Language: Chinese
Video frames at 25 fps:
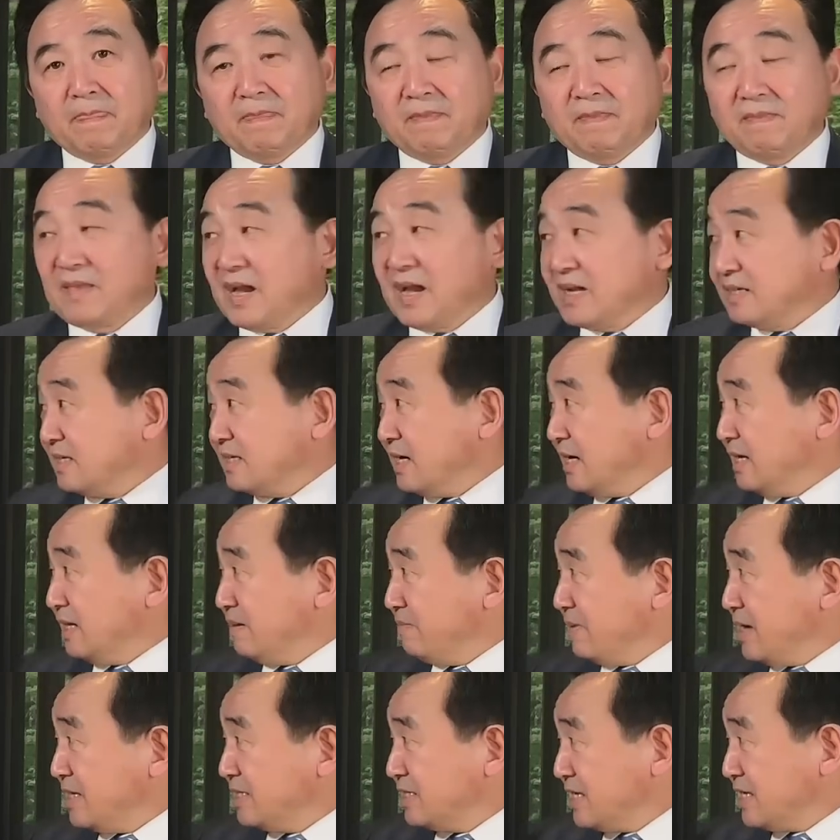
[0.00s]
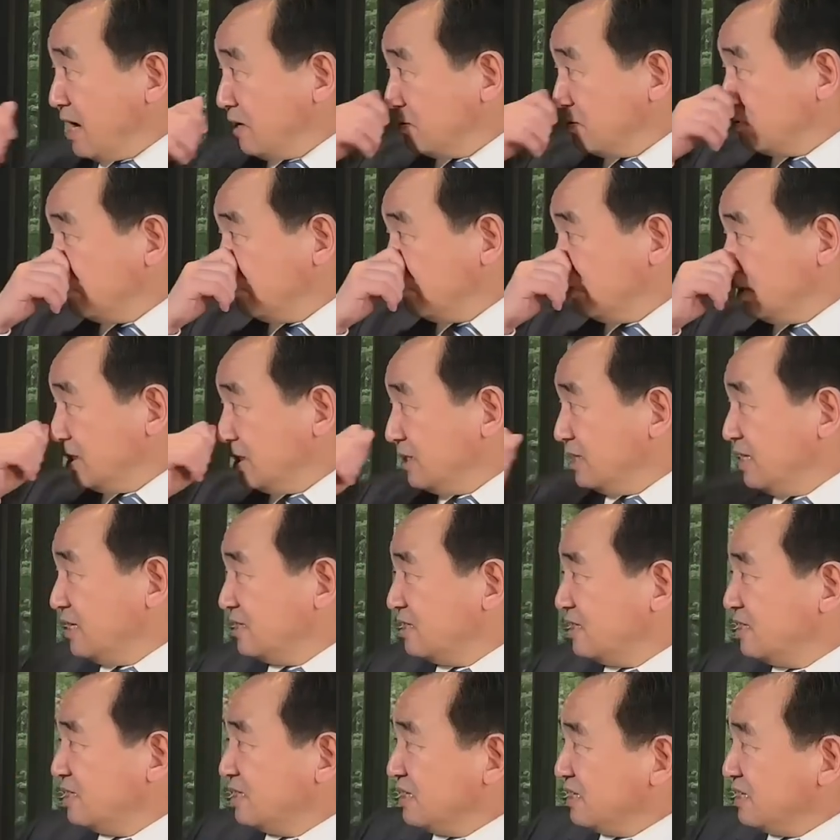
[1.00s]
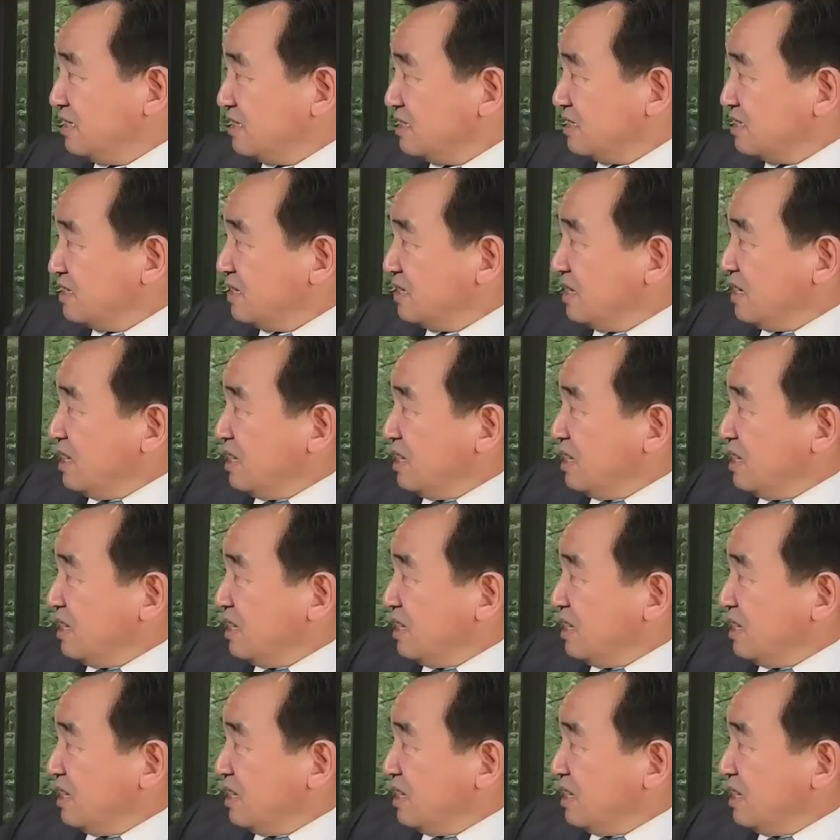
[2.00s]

那这里面讲述的也是这个意思，